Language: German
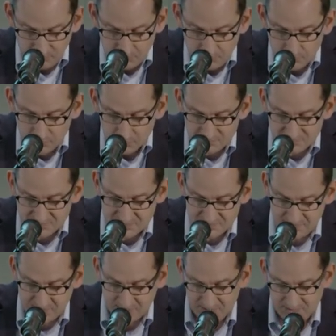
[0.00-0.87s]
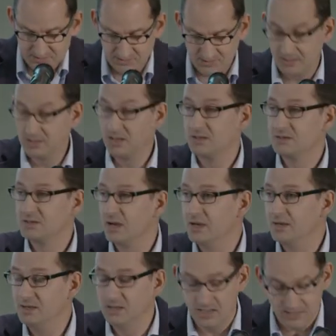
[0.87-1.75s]
Jürgs zeichnet anhand
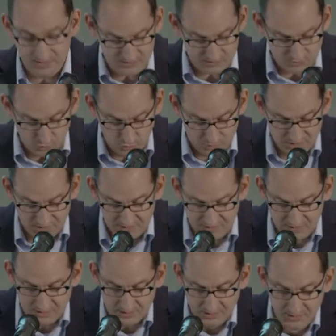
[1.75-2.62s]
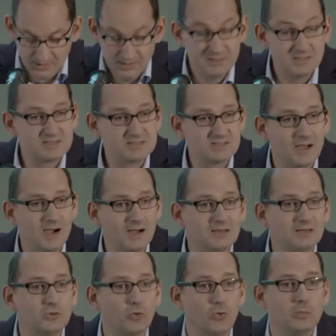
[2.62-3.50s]
einiger Anekdoten dann das
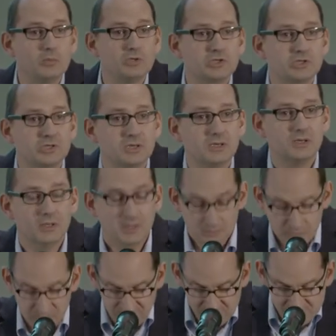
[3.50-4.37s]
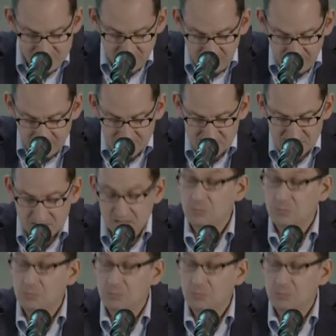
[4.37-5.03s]
tragikomische Bild eines